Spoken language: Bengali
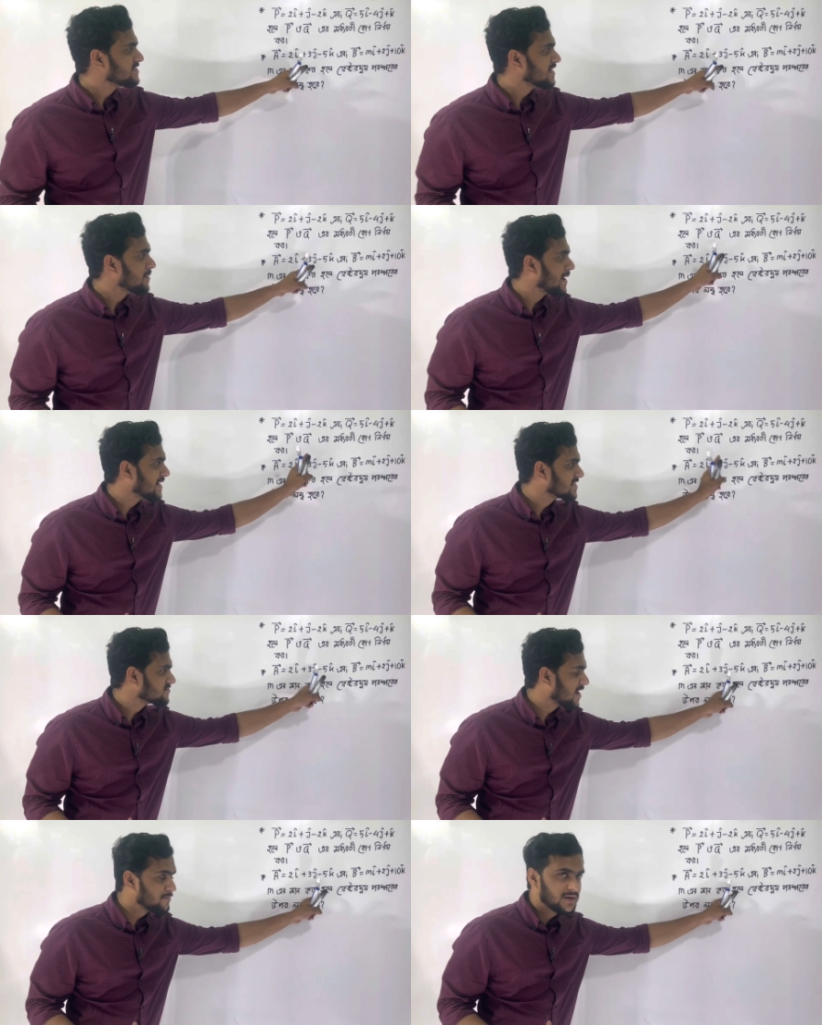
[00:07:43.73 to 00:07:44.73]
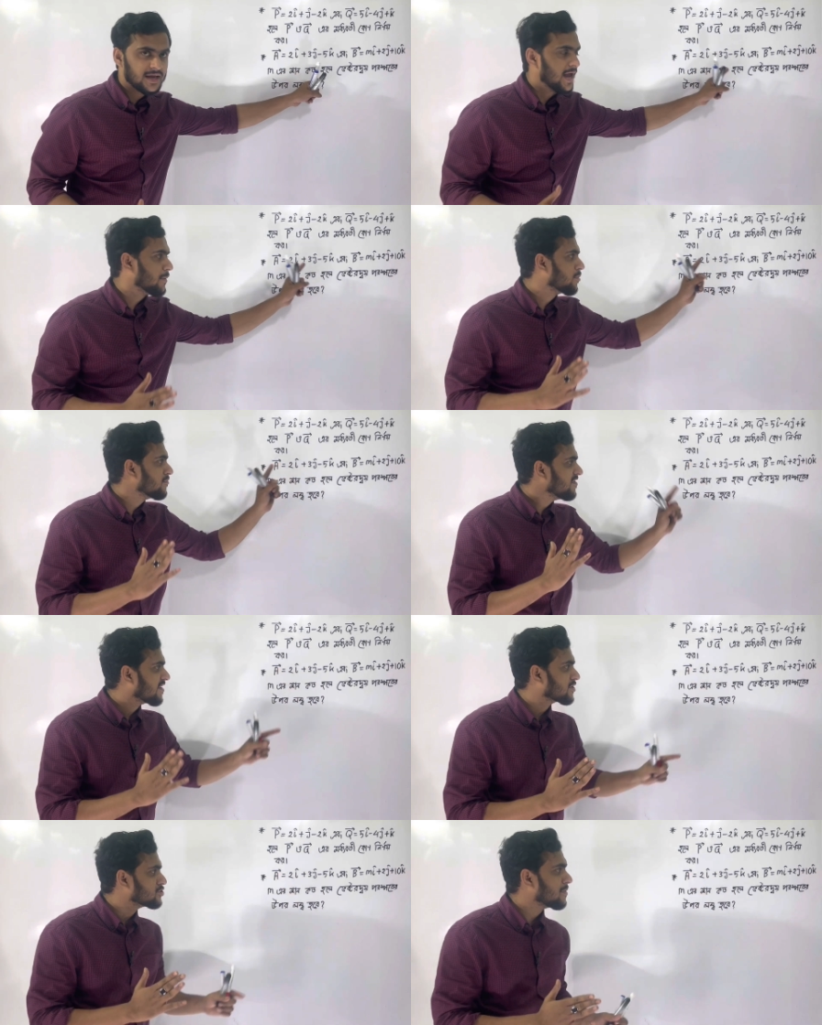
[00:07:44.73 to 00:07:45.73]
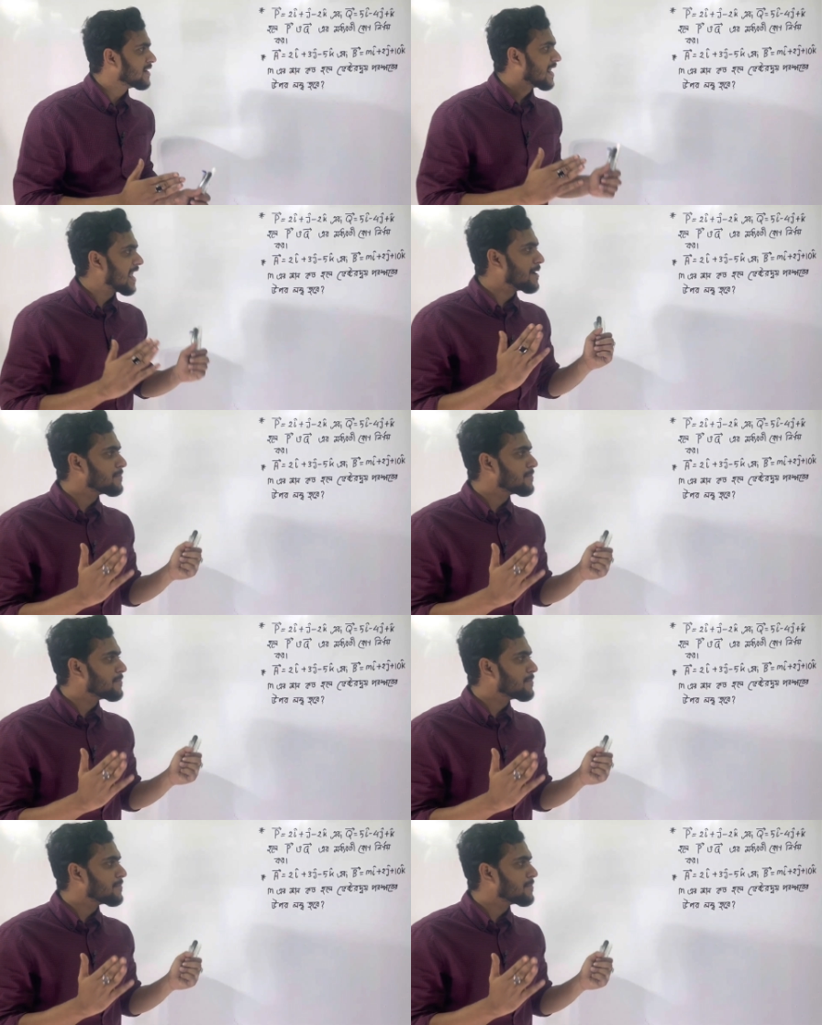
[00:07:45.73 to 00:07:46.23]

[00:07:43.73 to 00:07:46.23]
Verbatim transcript: জে মাইনাস ফাইভ কে এবং ভি ভেক্টর সমান এম